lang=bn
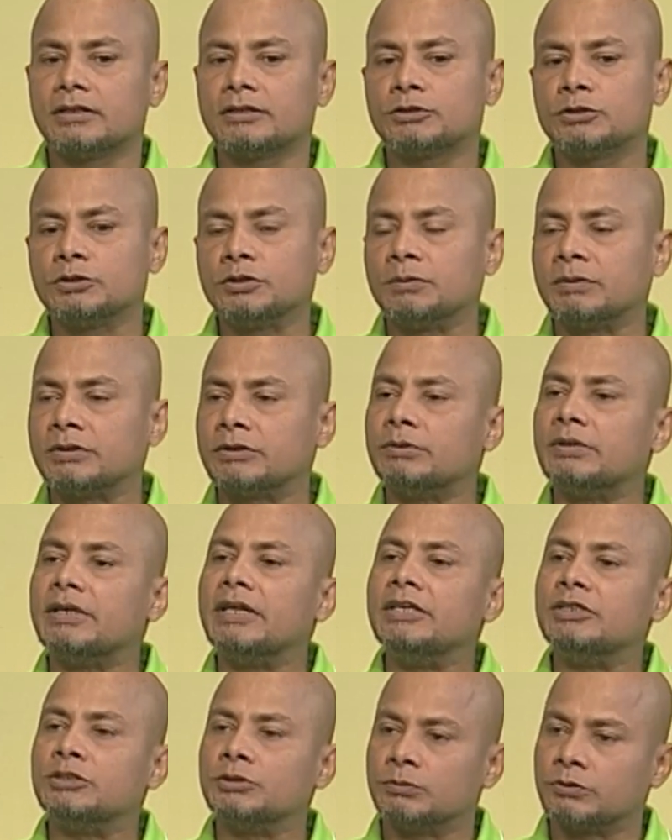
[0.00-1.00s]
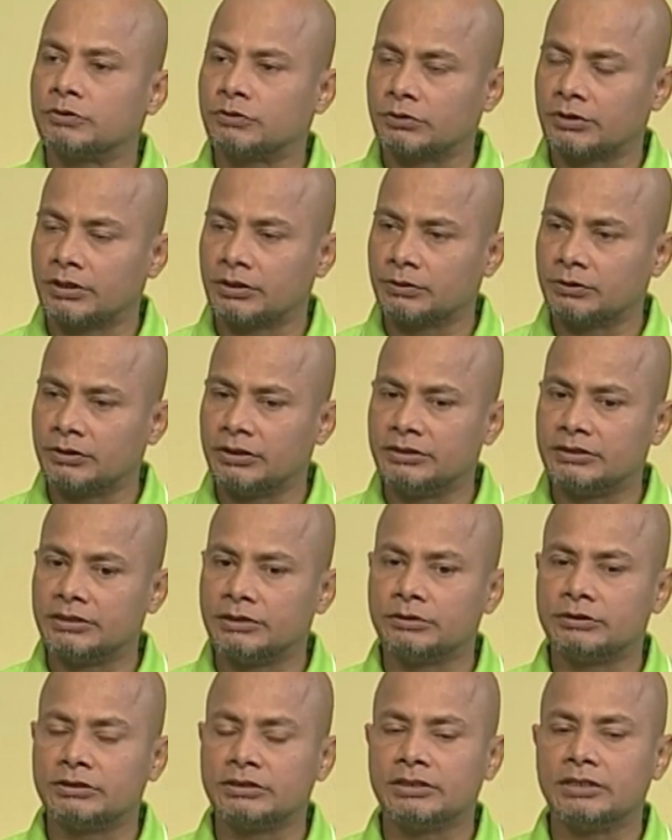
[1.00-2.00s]
শুধুমাত্র এই সমস্ত কারণে যে
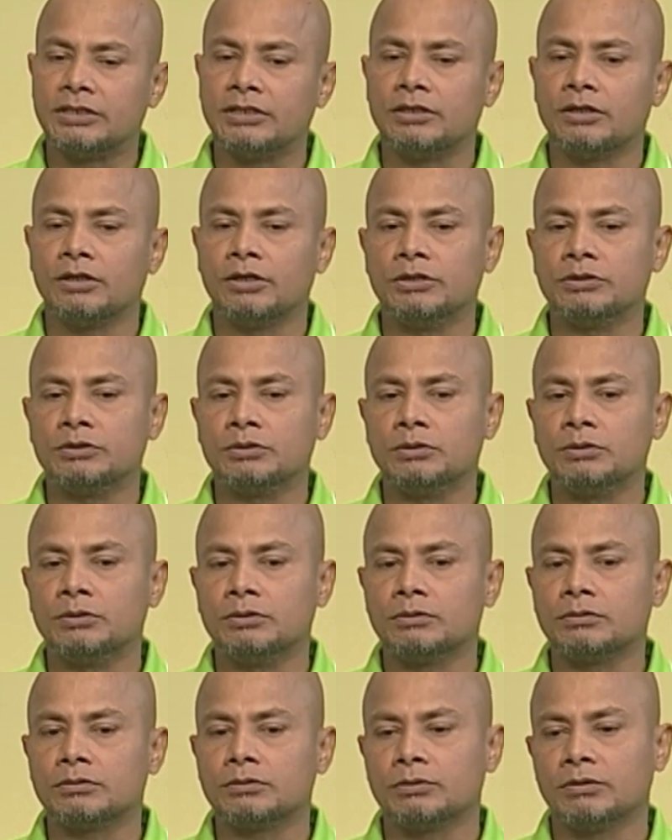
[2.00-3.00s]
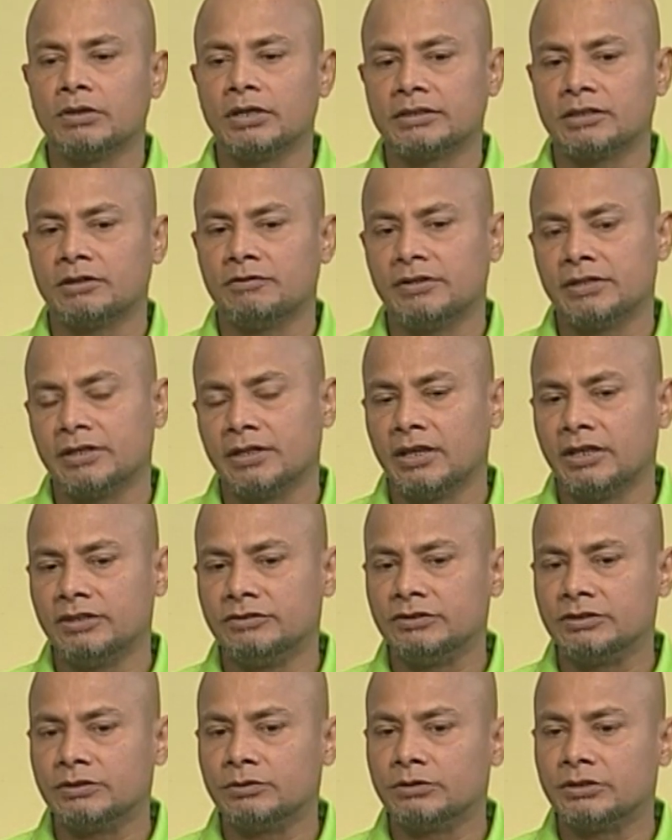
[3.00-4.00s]
হচ্ছে গিয়ে হয়তো কোনো একটা
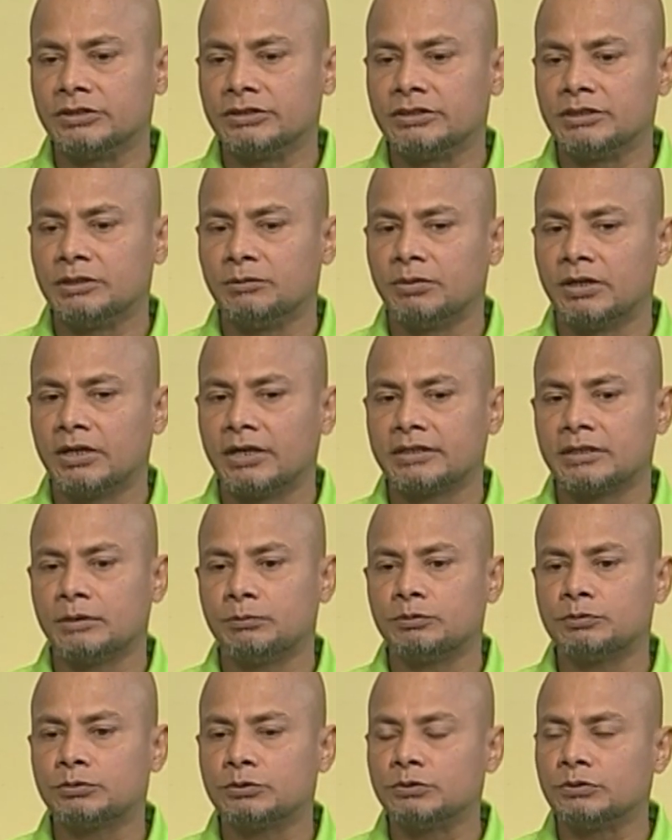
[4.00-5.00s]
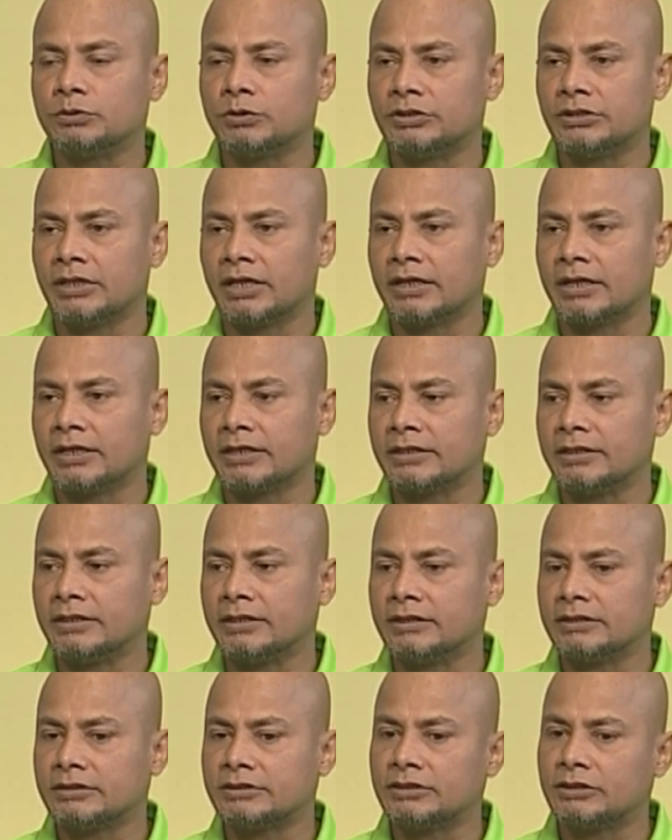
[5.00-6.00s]
ভ্যান্ডালাইজিং করেছে বা একটা সুন্দর জায়গাকে
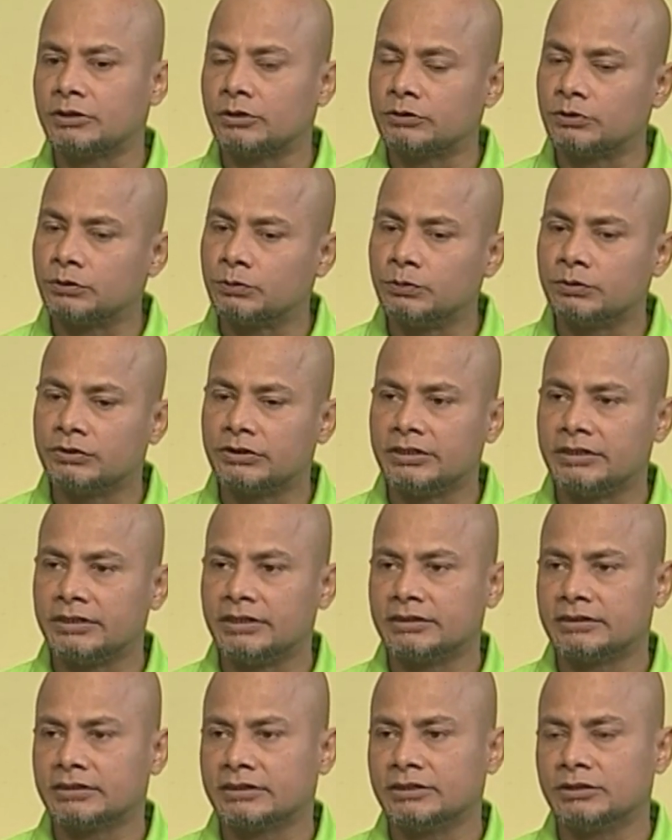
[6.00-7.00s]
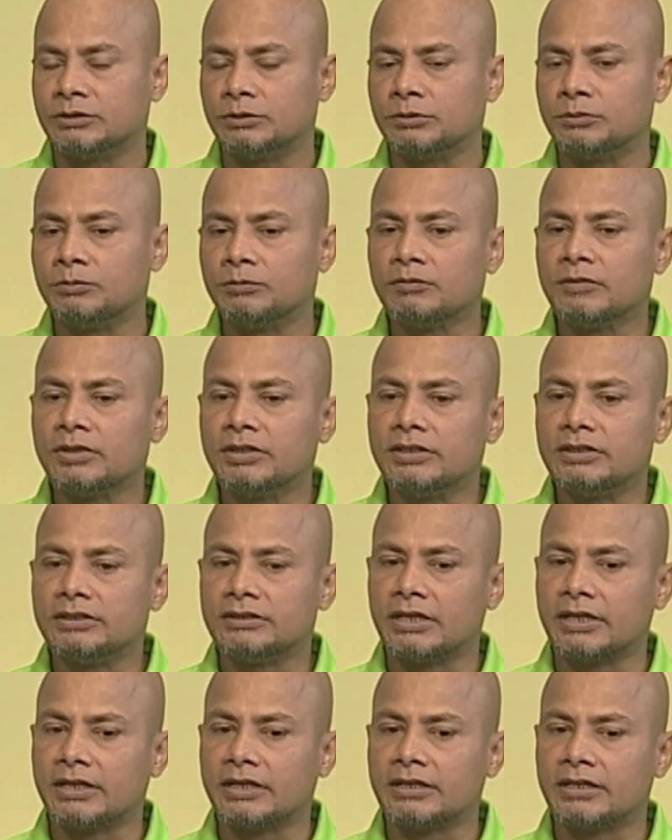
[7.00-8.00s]
সে হয়তো ঘুরতেই গিয়েছে কিন্তু
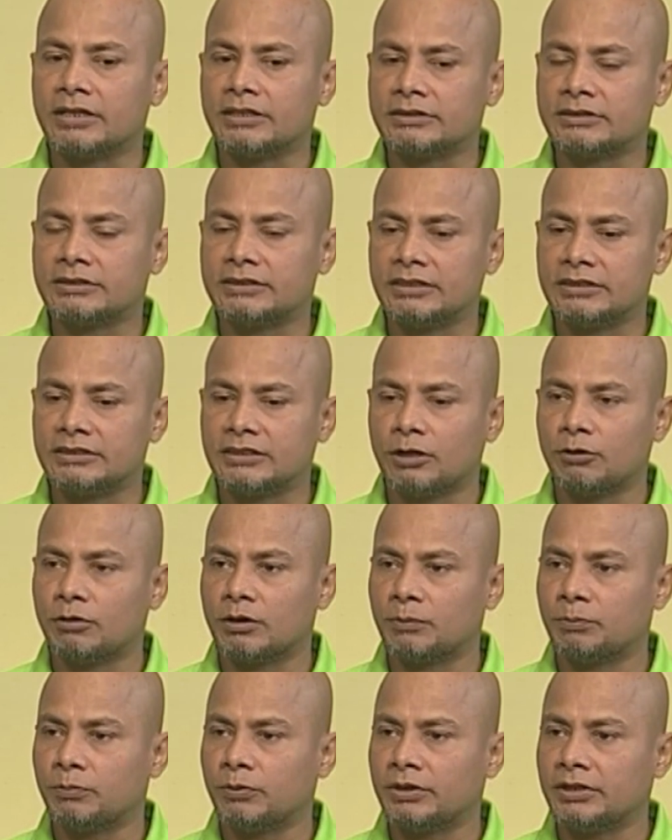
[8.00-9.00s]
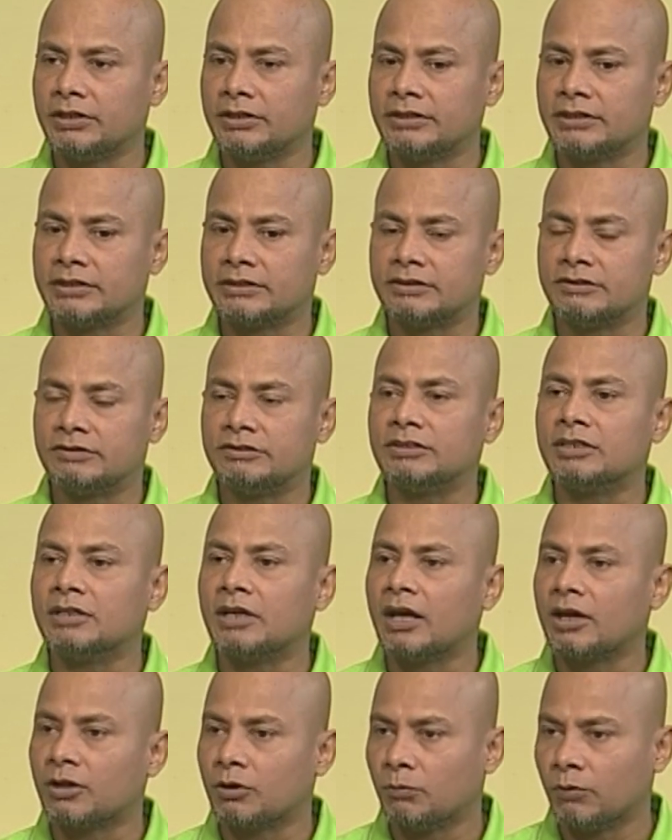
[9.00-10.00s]
জায়গাটা সে যাওয়ার পরে দেখতেছি যে
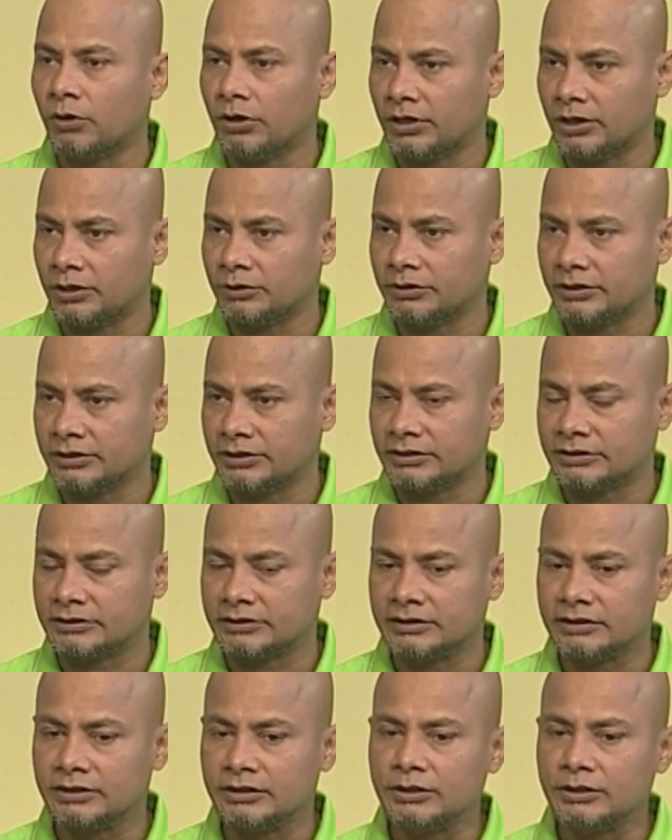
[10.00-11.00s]
আরও ময়লা হয়ে গিয়েছে